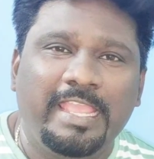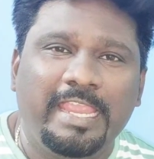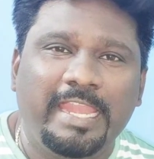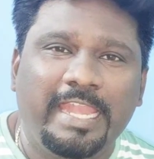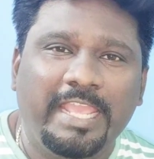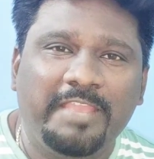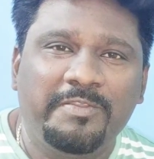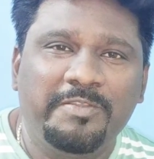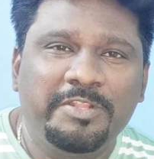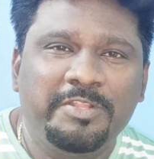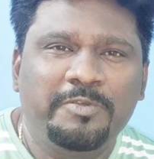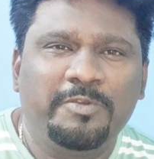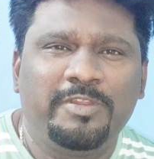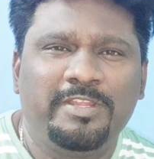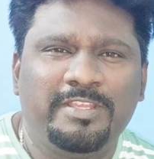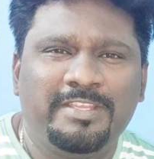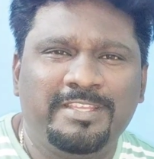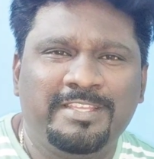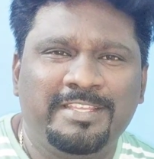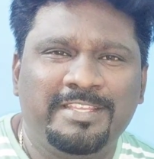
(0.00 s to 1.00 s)
இன்றைக்கி வந்து
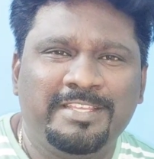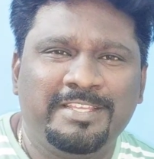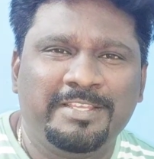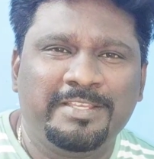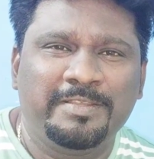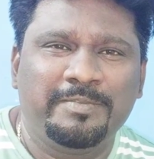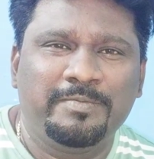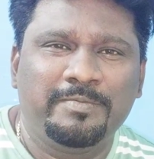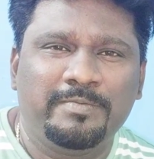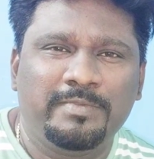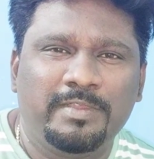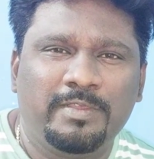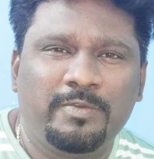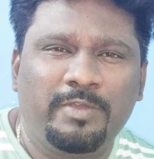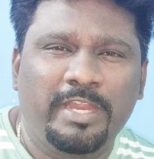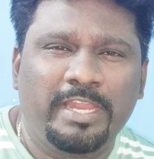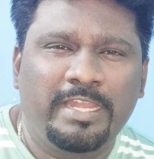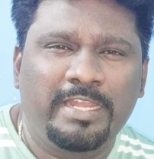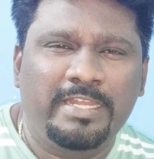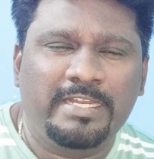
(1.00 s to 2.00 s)
ஒரு ஒரு